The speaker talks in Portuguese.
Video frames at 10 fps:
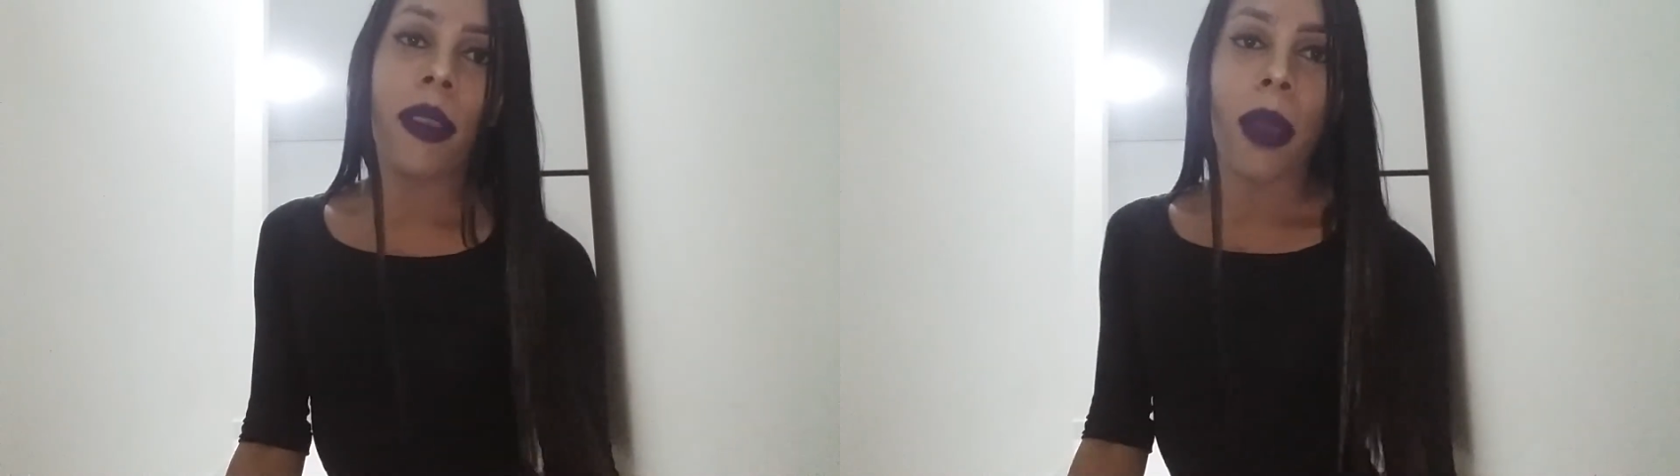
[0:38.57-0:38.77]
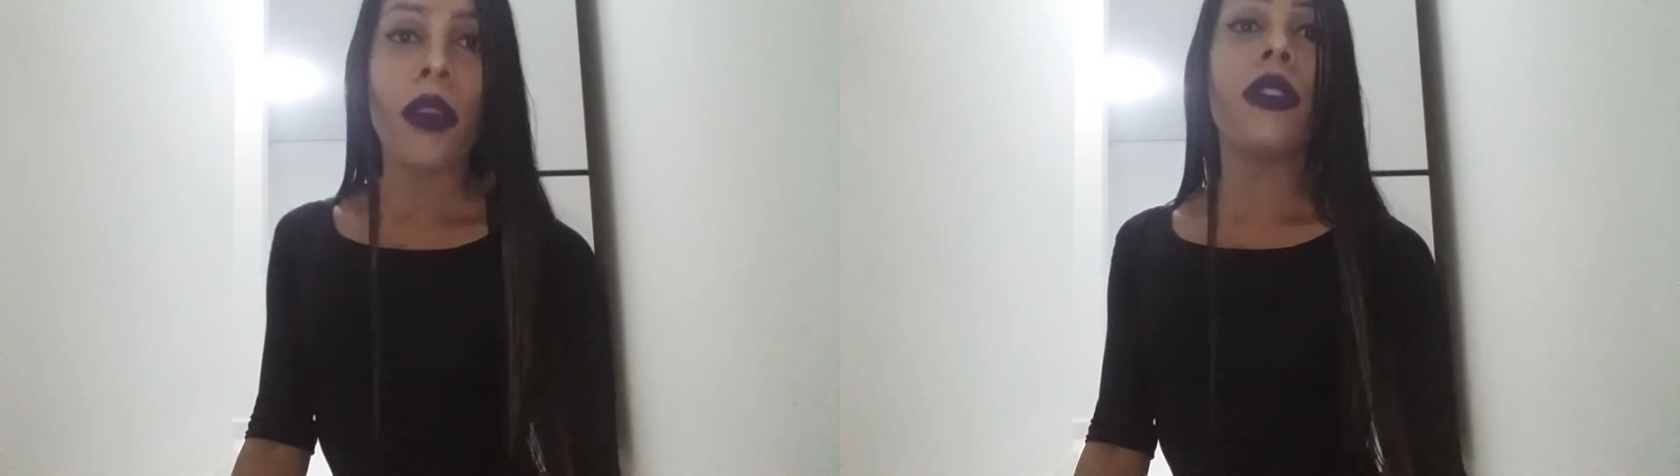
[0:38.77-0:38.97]

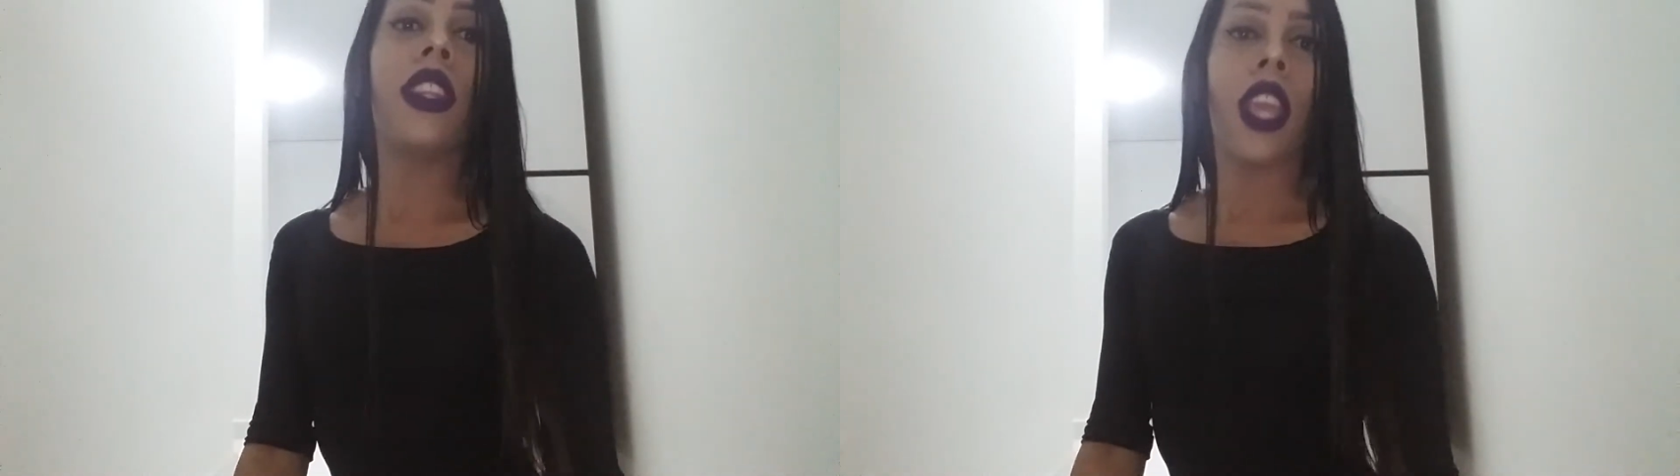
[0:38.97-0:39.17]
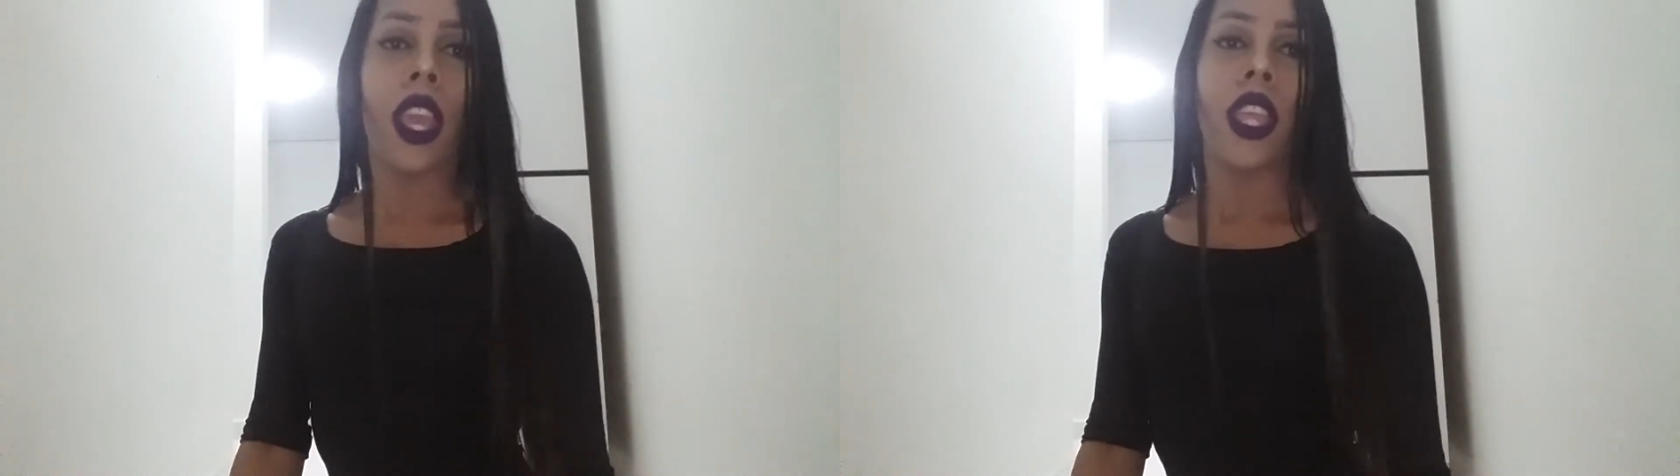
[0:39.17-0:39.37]
que mal
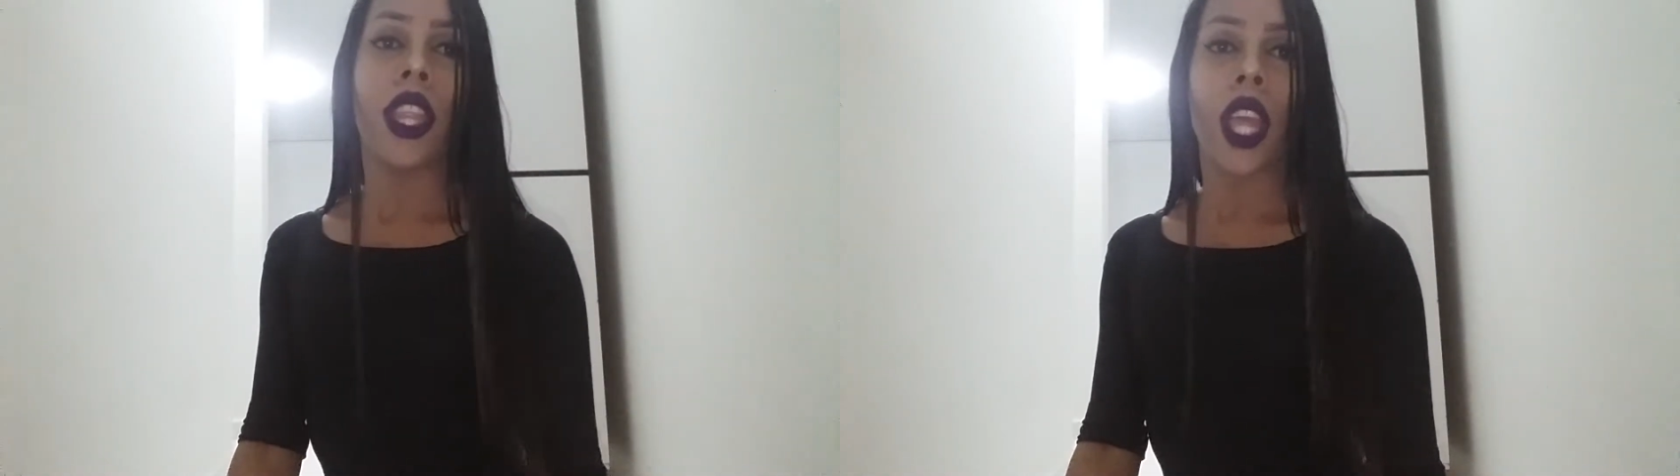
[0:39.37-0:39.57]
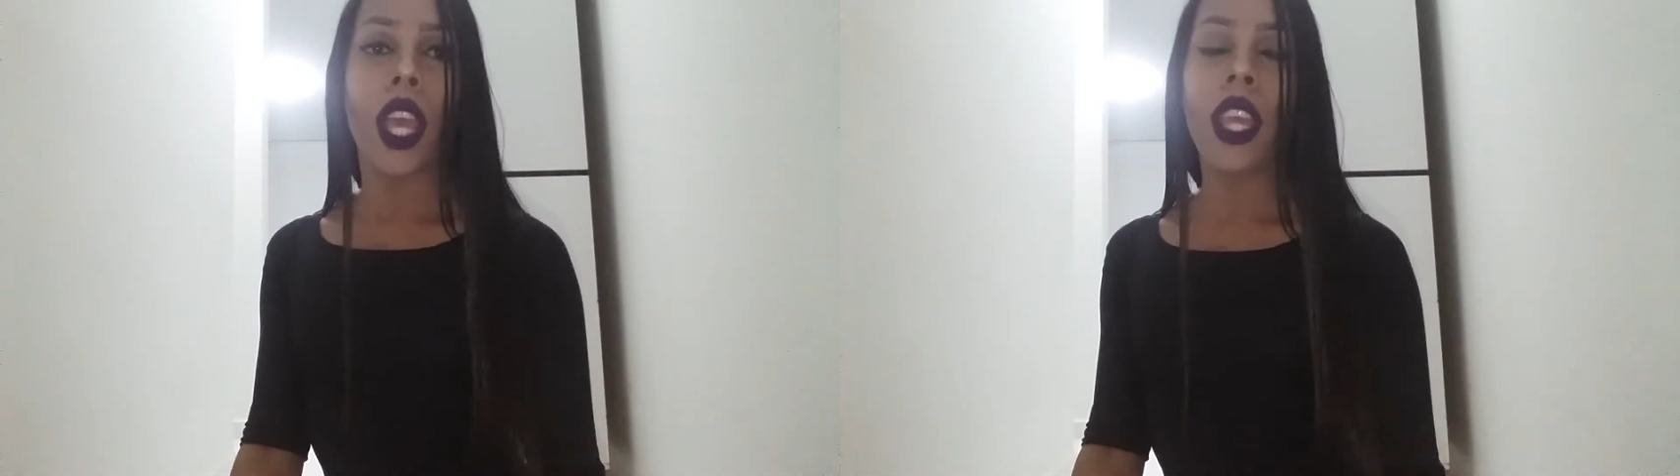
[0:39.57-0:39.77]
tem,
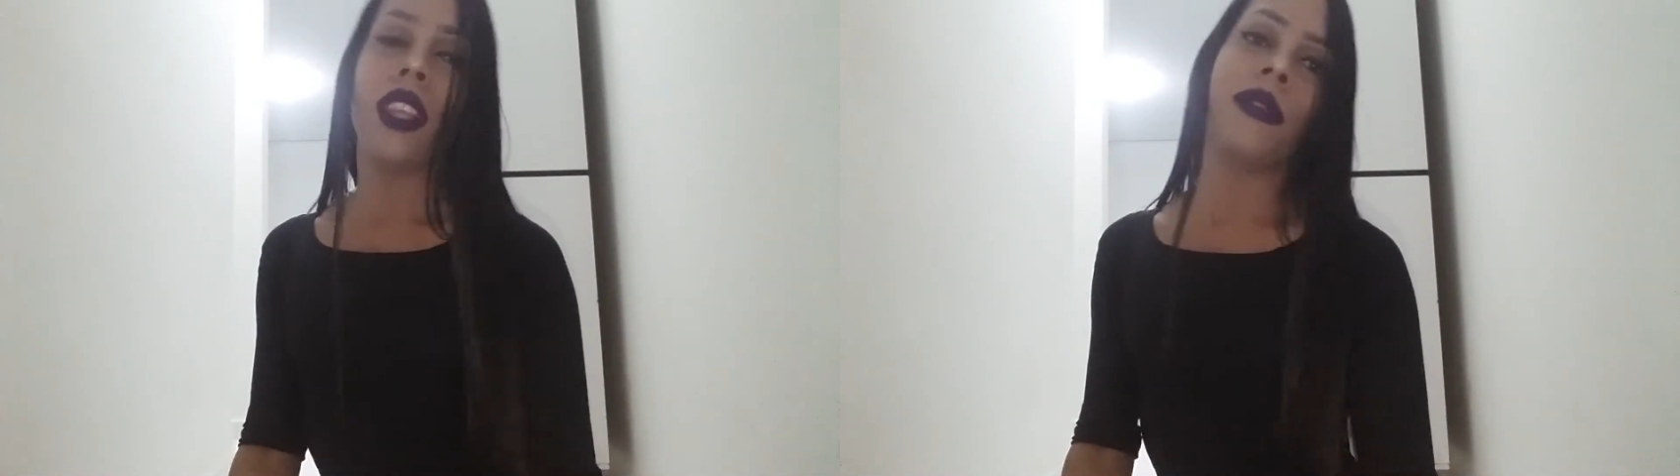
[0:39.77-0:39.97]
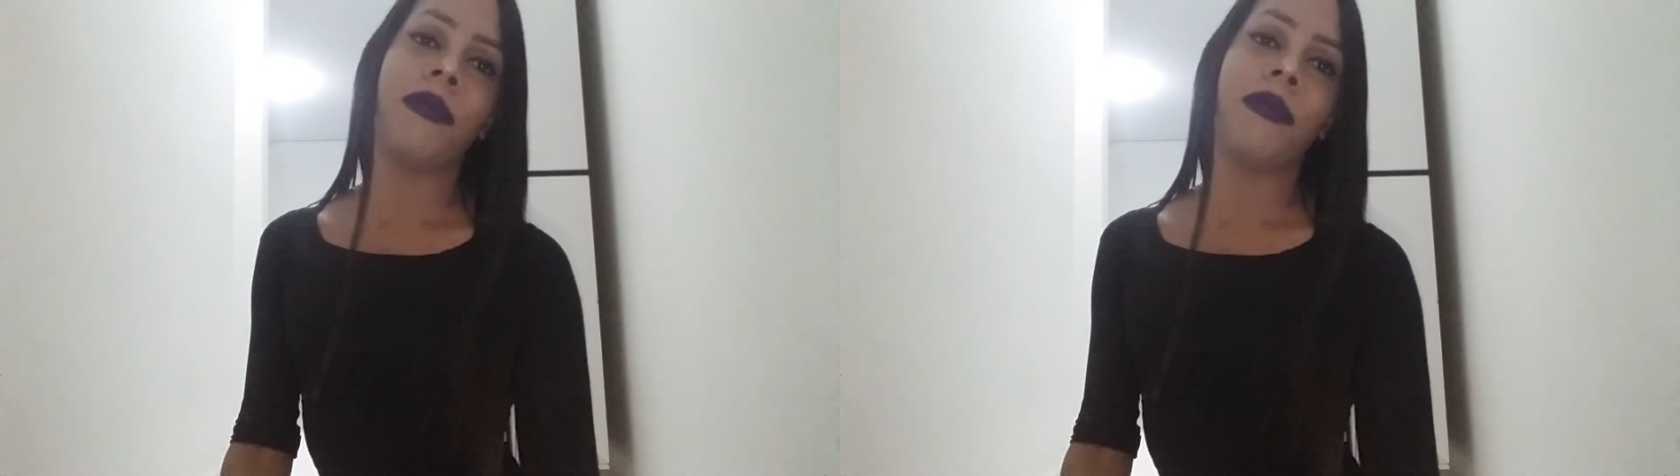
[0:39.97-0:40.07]
né?